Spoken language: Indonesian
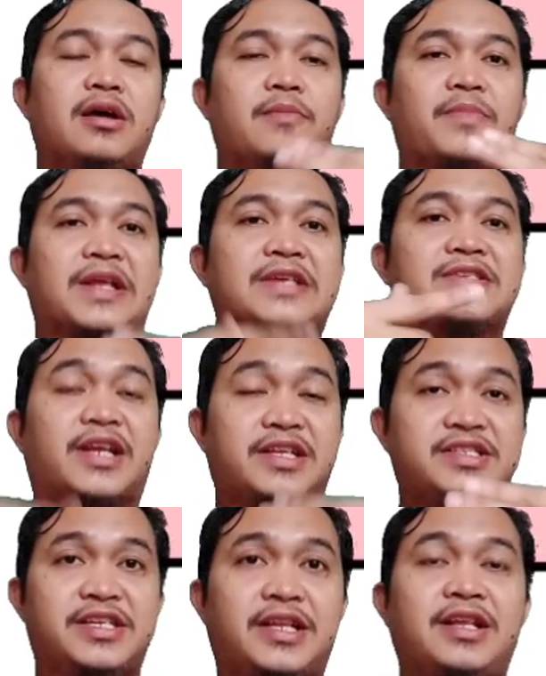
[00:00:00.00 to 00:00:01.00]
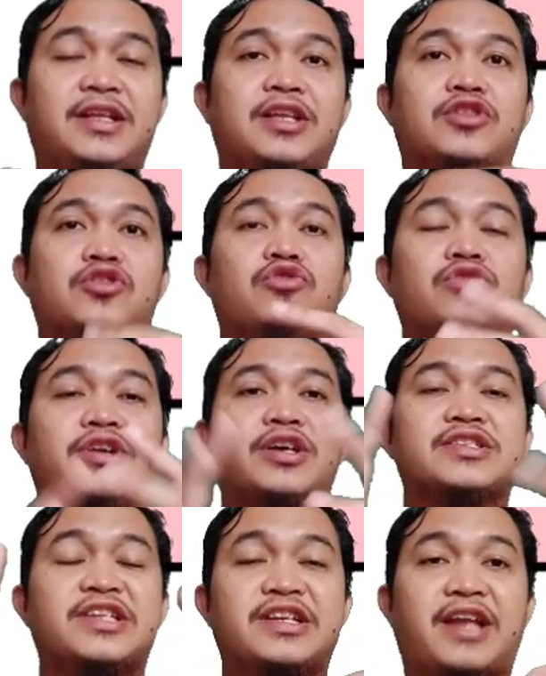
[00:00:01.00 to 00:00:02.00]
pressure kecil itu ke
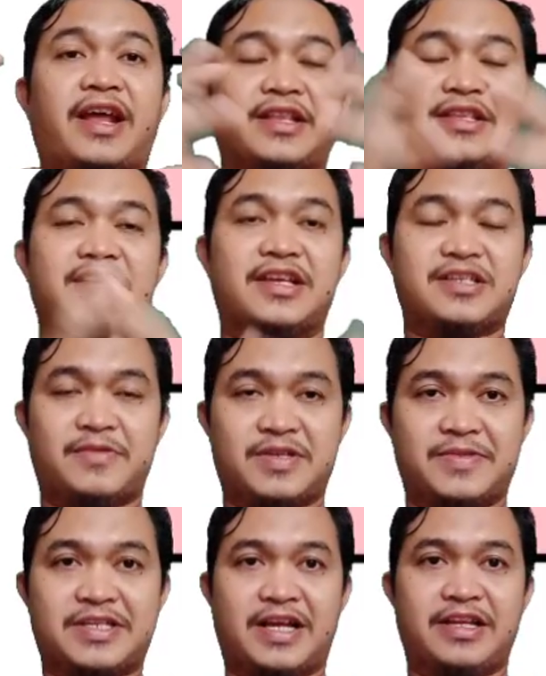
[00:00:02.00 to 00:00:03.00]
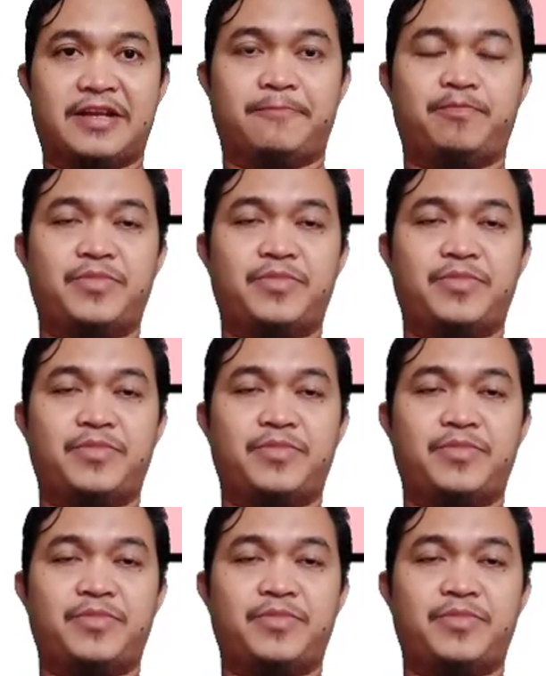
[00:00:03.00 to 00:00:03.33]
silinder headnya sahabat-sahabat sekalian.